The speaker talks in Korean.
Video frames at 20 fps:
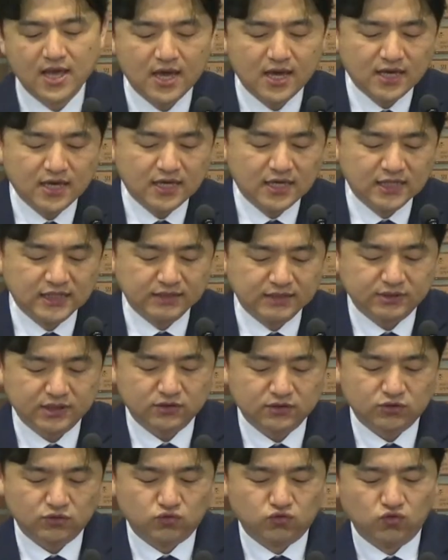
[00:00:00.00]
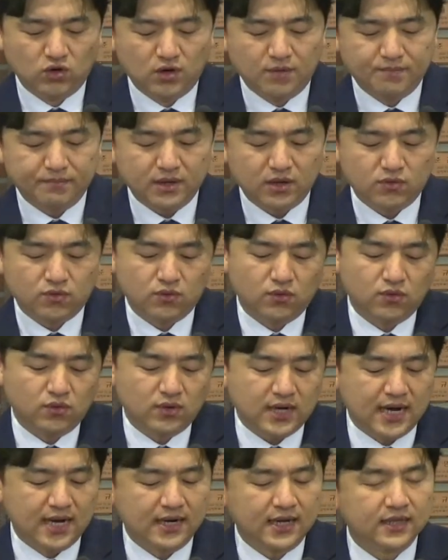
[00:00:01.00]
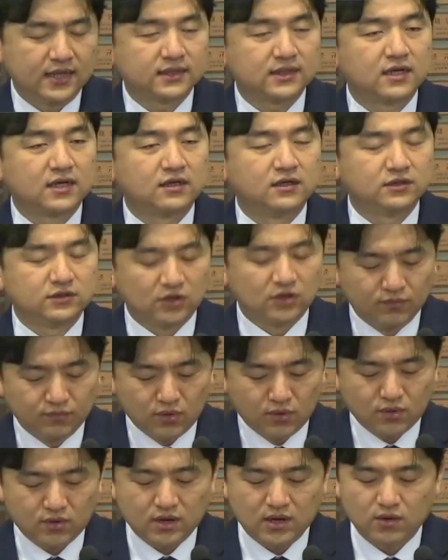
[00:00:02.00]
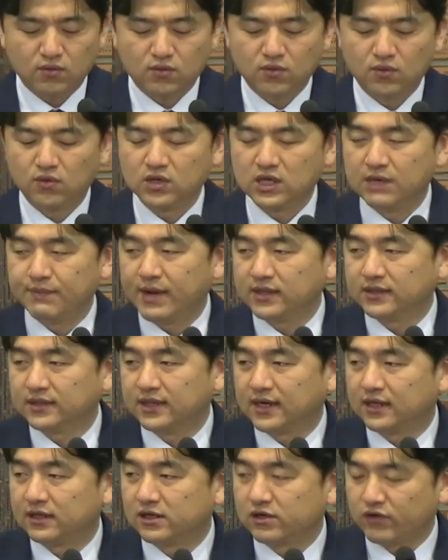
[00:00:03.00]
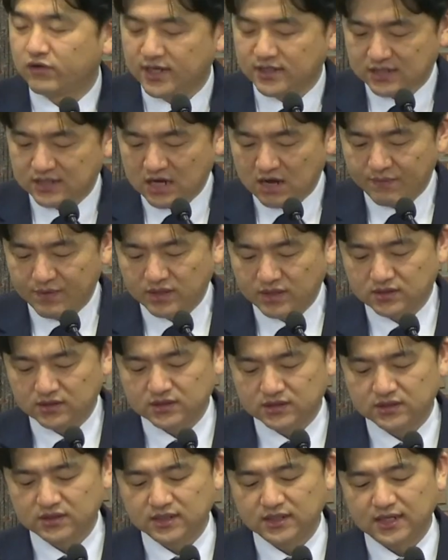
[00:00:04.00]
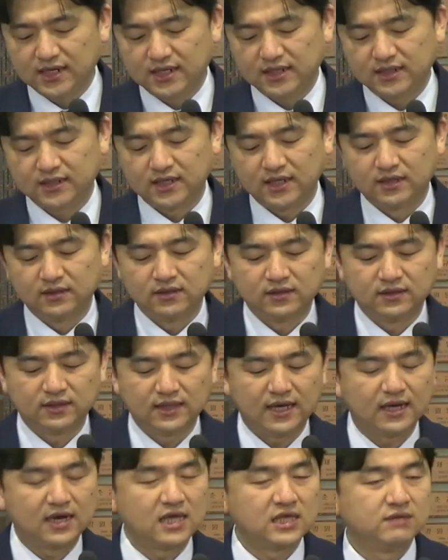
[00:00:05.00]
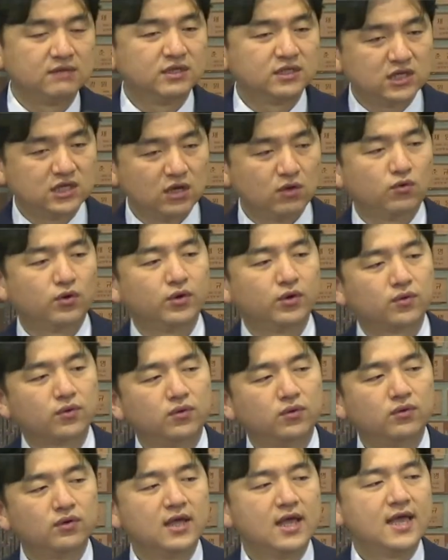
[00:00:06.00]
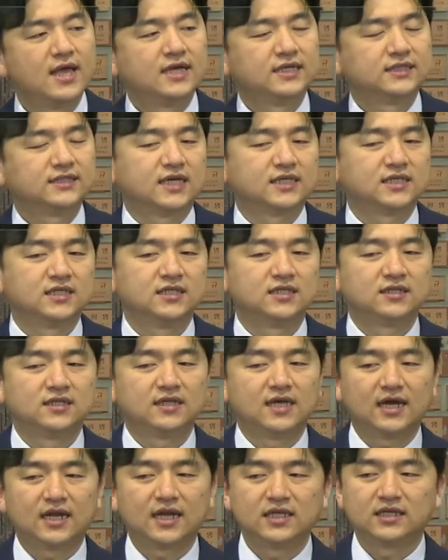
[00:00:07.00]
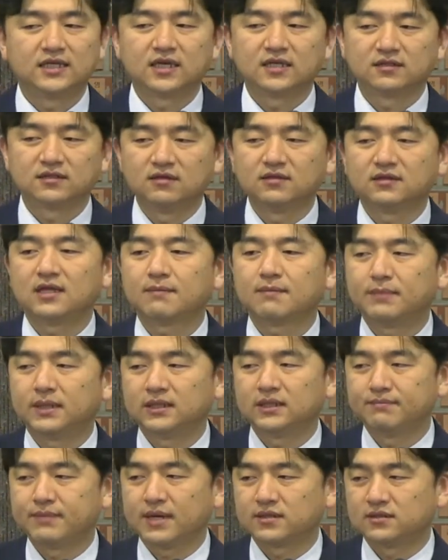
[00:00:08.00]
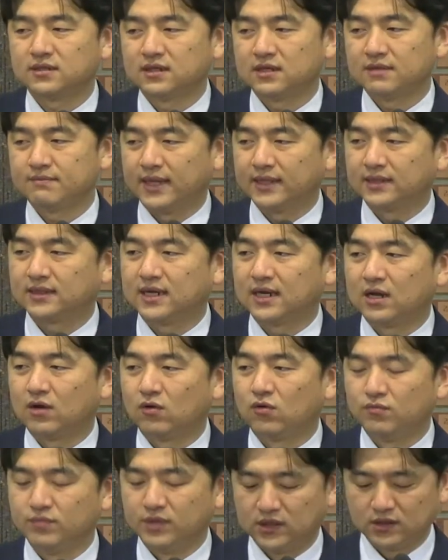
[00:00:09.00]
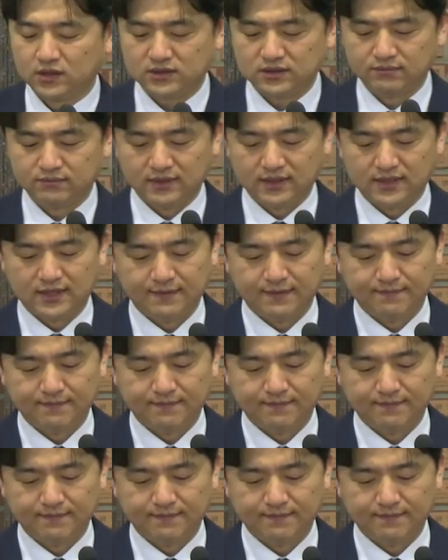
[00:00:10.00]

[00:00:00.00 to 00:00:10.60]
이집트에서 구원받고 가나안 땅을 정복하고 이방 나라들과의 싸움에서 승리할 때에는 하나님이 최고였고 자신들은 하나님께 선택받은 백성이 맞다라고 믿었습니다.